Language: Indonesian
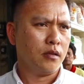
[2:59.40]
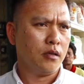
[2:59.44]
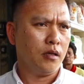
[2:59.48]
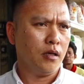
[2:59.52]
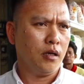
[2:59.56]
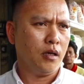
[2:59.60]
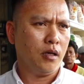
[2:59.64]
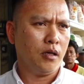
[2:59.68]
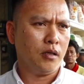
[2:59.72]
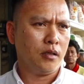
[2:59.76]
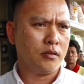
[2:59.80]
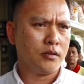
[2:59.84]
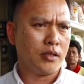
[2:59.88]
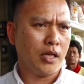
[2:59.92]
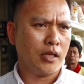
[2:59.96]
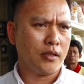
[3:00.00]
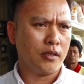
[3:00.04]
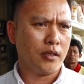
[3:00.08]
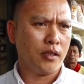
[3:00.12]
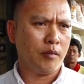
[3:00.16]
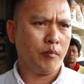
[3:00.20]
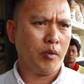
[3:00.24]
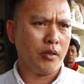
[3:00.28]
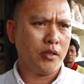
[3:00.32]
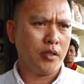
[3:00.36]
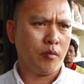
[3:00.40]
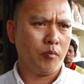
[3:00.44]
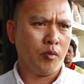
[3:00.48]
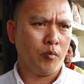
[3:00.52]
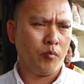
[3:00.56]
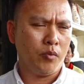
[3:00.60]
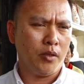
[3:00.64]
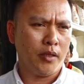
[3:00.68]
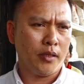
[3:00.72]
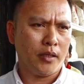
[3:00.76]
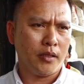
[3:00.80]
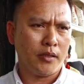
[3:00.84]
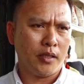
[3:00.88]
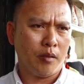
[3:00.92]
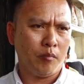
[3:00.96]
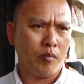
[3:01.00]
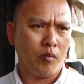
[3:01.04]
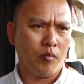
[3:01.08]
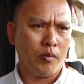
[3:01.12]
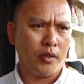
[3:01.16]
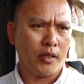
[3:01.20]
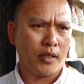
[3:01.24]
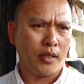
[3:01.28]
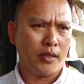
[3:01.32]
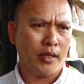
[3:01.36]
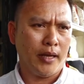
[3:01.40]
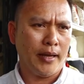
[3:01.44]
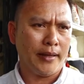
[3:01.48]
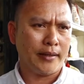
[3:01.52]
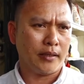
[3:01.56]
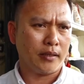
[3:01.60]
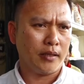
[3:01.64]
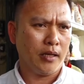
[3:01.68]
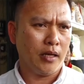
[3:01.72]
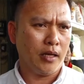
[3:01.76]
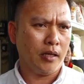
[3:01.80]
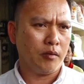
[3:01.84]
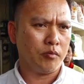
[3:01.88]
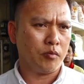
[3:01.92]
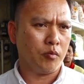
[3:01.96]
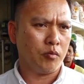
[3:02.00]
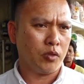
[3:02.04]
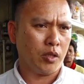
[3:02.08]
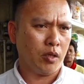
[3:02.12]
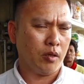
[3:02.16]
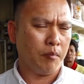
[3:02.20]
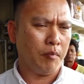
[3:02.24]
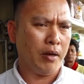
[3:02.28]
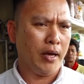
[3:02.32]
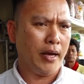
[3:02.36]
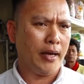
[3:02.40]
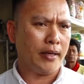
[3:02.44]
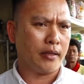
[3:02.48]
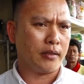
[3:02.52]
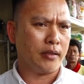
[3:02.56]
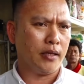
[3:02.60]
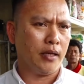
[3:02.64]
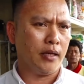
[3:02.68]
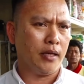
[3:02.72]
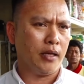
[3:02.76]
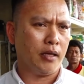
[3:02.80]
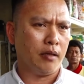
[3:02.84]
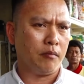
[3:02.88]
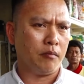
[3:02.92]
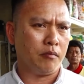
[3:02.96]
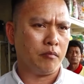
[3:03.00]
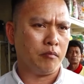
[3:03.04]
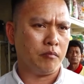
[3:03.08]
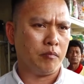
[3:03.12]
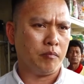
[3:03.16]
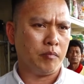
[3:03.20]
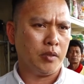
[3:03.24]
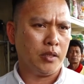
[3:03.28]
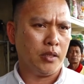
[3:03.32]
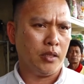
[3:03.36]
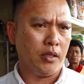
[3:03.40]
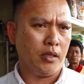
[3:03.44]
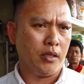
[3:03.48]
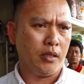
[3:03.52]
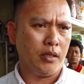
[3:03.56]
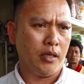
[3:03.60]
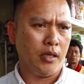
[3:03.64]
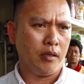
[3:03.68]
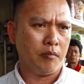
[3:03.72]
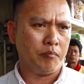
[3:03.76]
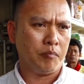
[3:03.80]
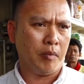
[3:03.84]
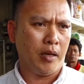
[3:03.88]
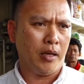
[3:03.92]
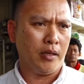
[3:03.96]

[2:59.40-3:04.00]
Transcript: Uh, strategi banyak membeli kita memberikan harga terutama harga yang ya, yang